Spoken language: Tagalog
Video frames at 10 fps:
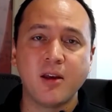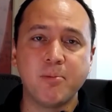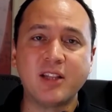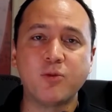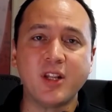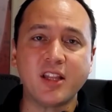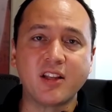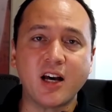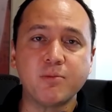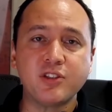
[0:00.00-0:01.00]
But when it
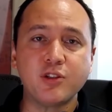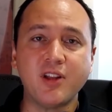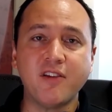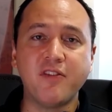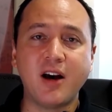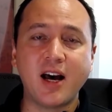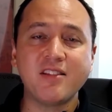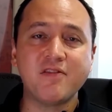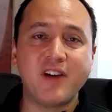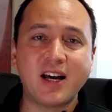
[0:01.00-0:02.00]
comes to the
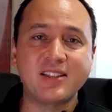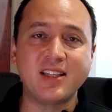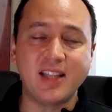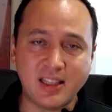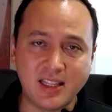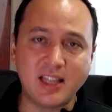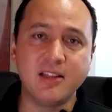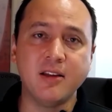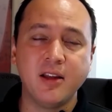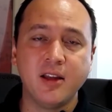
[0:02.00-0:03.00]
unvaccinated,
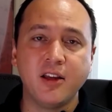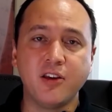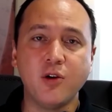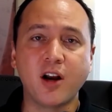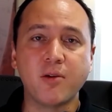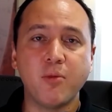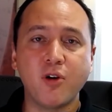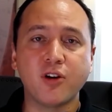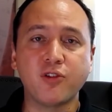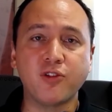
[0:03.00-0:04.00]
you are
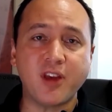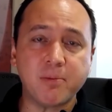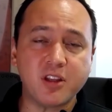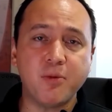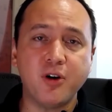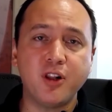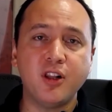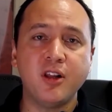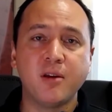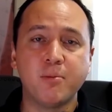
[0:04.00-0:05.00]
more
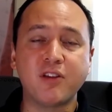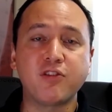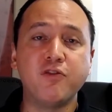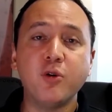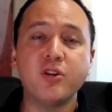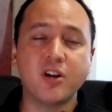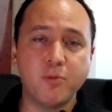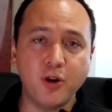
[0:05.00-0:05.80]
susceptible, mas vulnerable